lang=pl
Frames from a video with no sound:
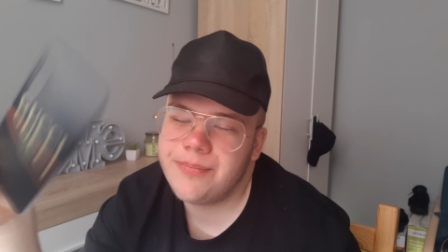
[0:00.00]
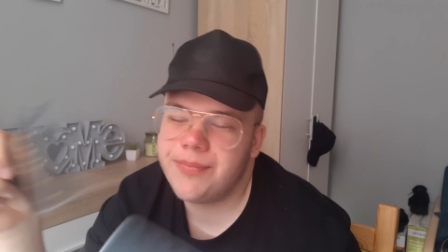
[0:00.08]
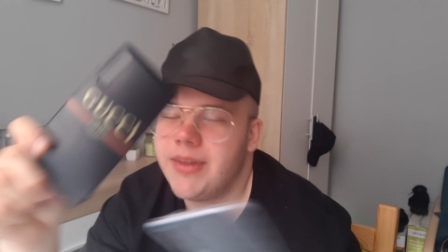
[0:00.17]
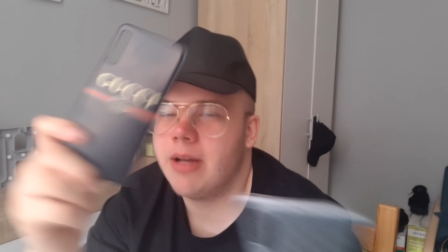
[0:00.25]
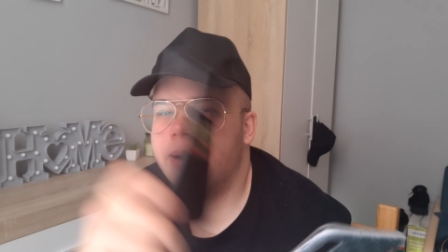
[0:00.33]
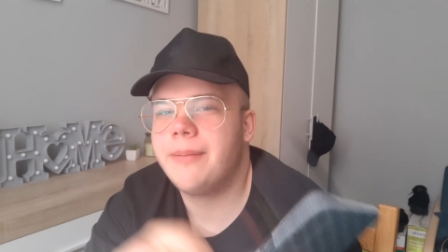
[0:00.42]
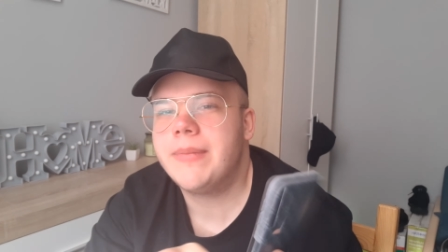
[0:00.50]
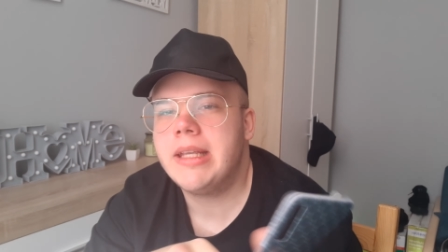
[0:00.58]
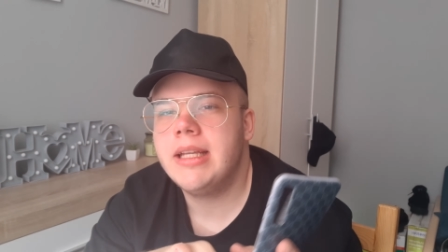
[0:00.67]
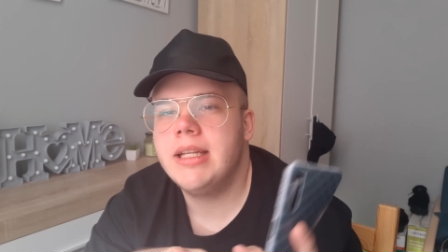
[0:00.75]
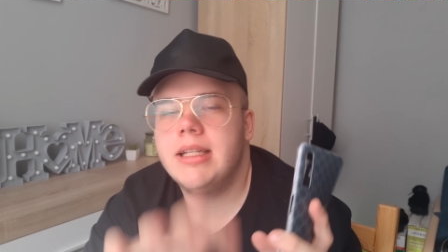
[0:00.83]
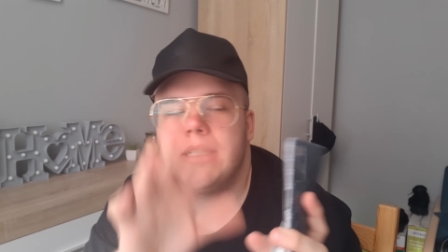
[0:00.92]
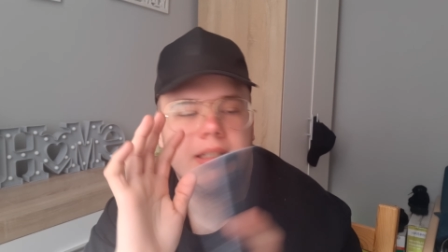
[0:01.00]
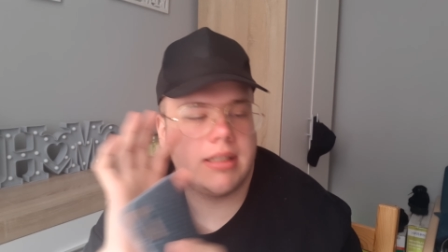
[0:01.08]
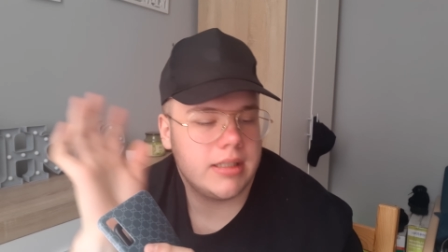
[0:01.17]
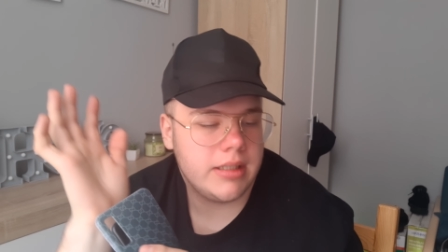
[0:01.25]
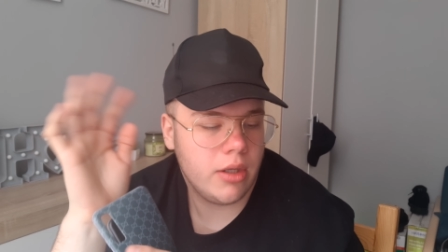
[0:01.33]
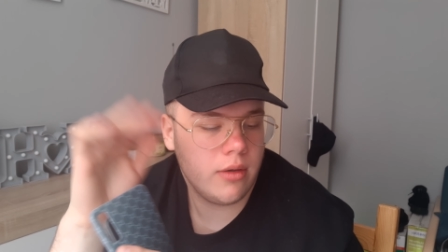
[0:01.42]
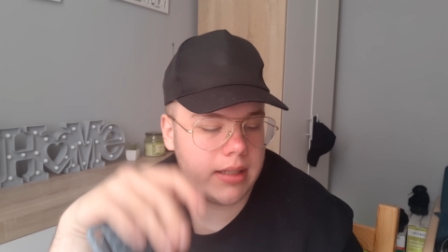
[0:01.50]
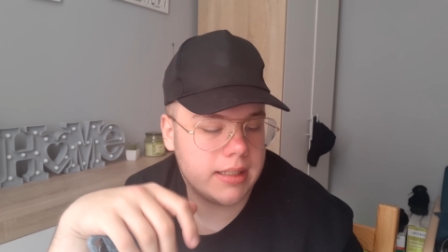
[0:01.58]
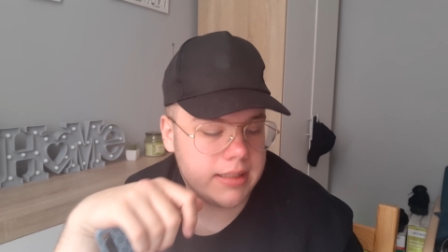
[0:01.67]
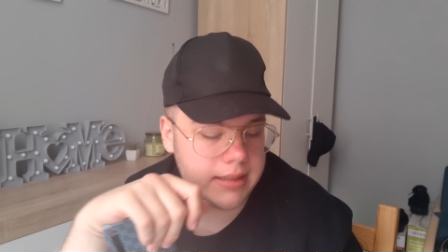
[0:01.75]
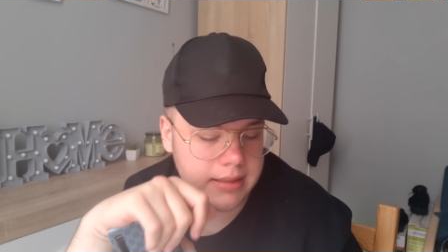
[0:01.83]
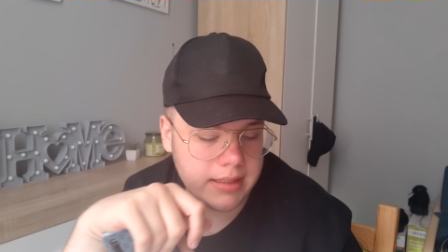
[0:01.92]
Dobra, y, to na
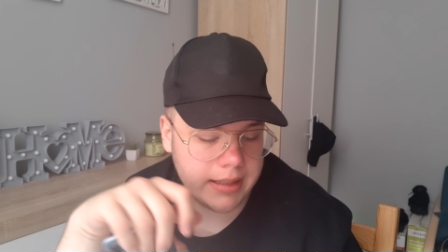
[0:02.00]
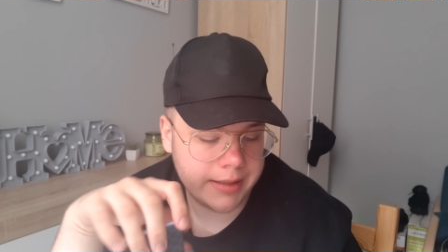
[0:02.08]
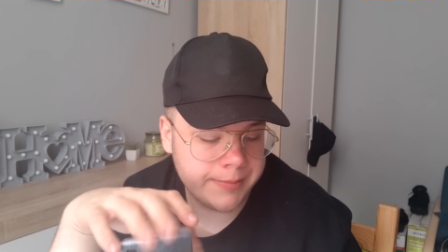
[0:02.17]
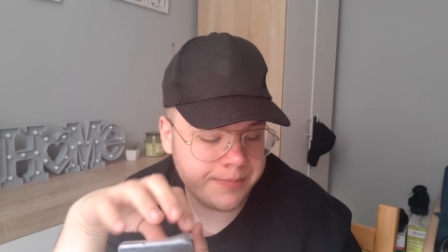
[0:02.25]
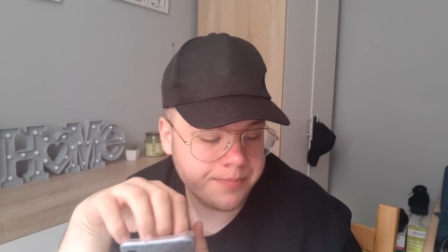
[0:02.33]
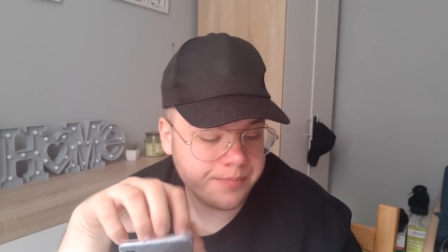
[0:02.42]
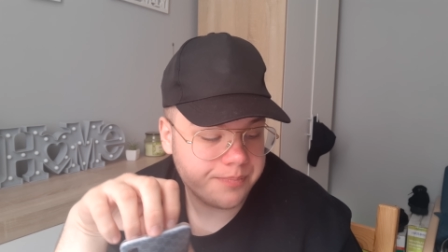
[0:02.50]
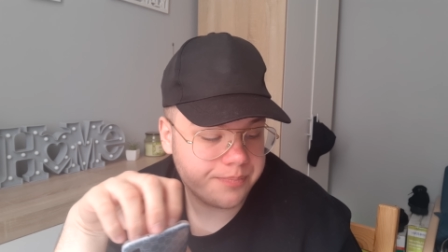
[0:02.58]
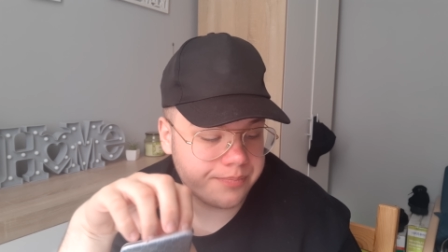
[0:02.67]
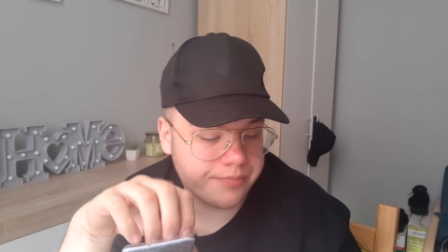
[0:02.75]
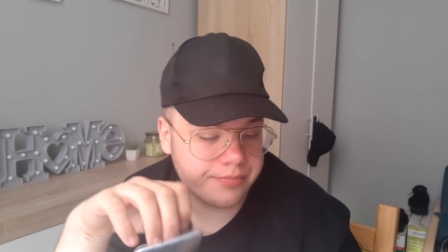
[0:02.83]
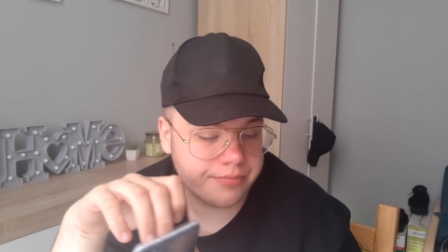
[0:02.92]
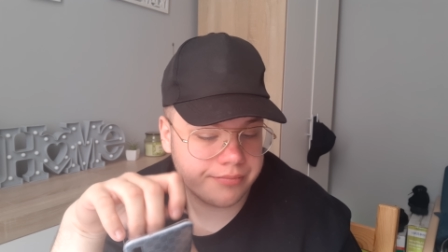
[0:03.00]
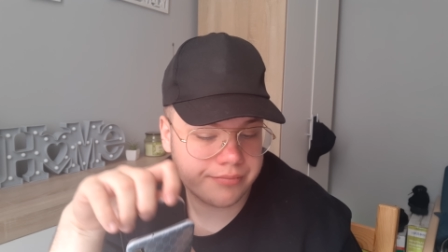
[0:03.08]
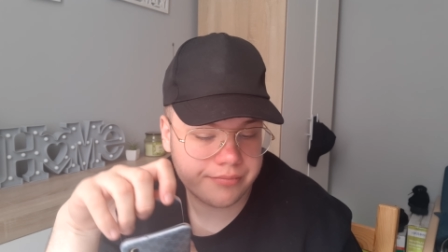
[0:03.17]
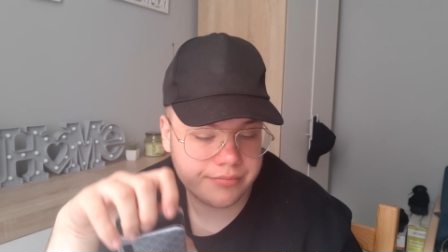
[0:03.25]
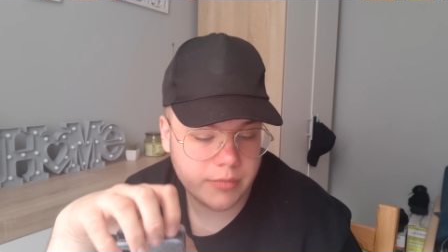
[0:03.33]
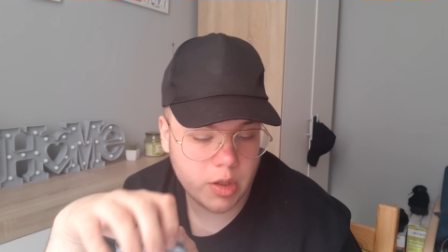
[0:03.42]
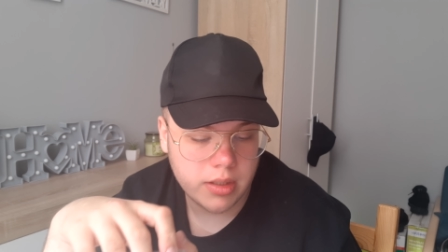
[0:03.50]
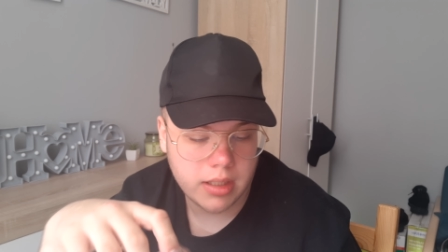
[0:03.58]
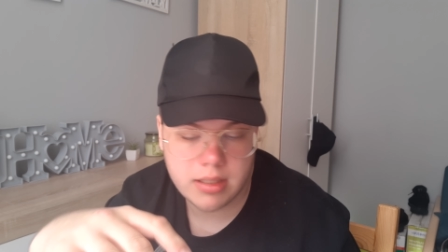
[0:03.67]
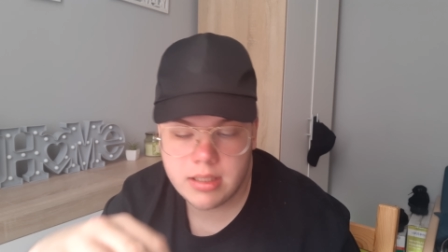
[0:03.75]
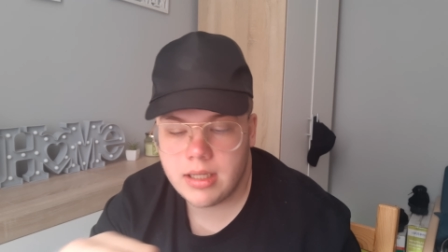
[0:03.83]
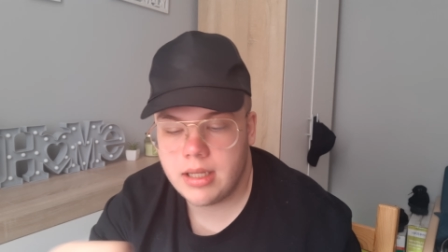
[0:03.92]
tyle, mm, to
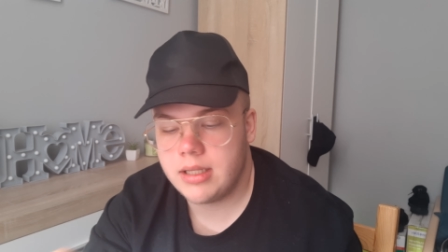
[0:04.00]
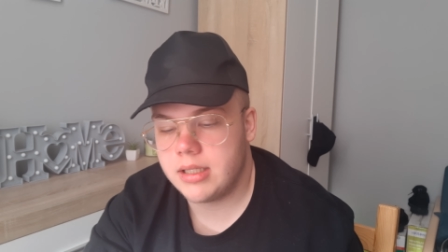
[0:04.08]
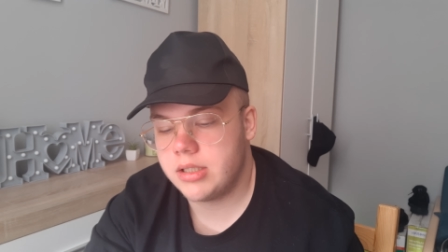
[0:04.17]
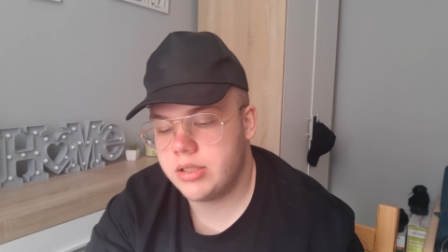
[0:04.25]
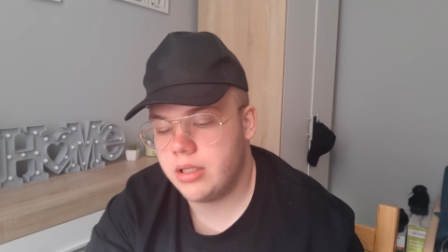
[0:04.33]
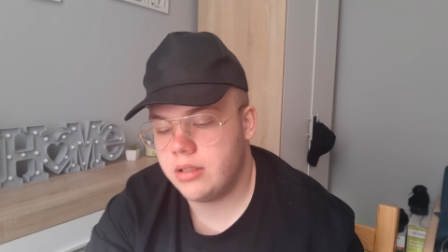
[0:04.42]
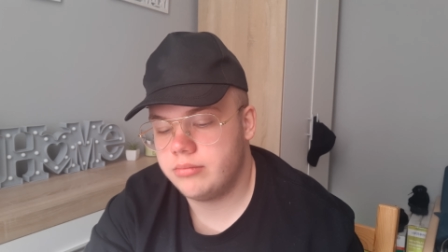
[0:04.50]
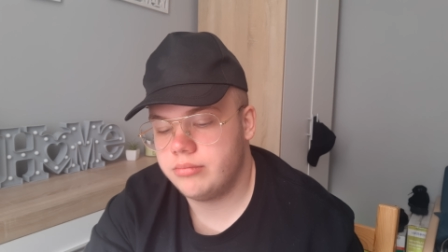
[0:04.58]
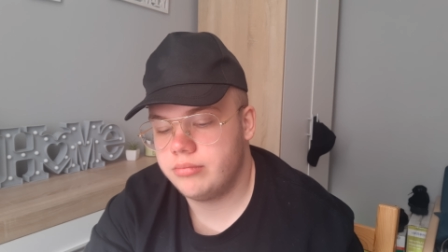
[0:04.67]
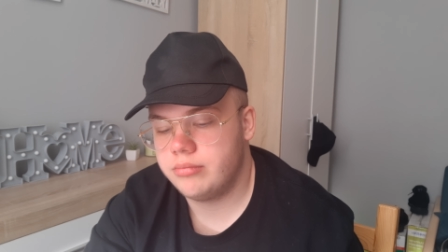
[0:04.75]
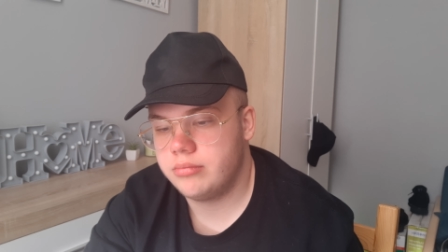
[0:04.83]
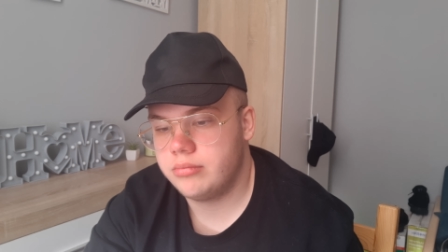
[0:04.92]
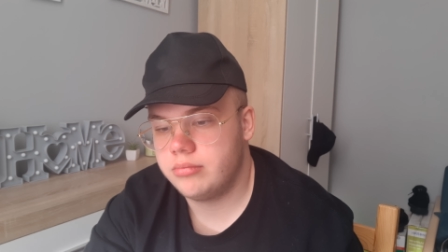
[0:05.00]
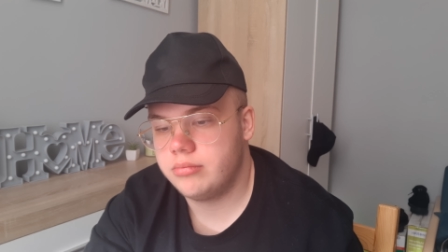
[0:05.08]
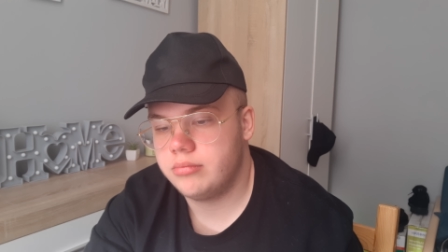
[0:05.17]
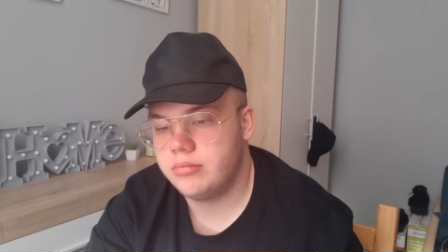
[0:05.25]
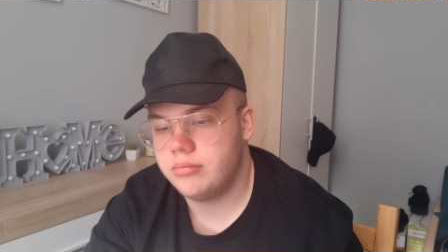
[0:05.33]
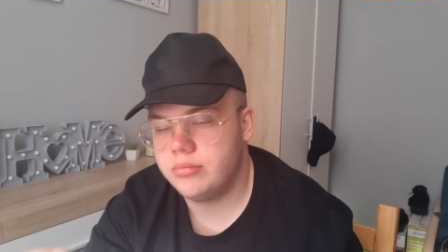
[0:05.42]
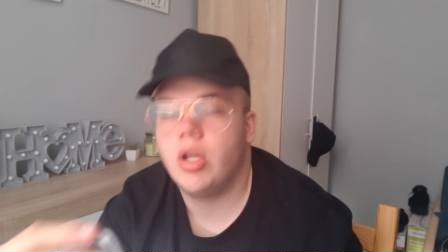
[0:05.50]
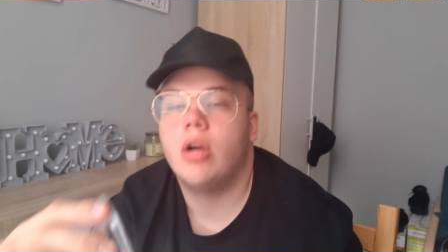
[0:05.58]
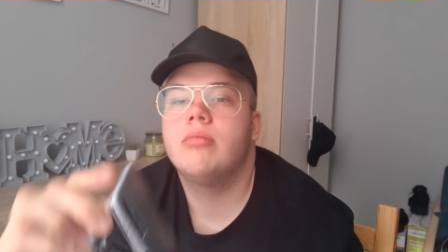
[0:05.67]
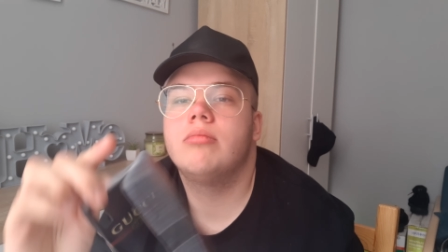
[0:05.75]
na tyle, także no.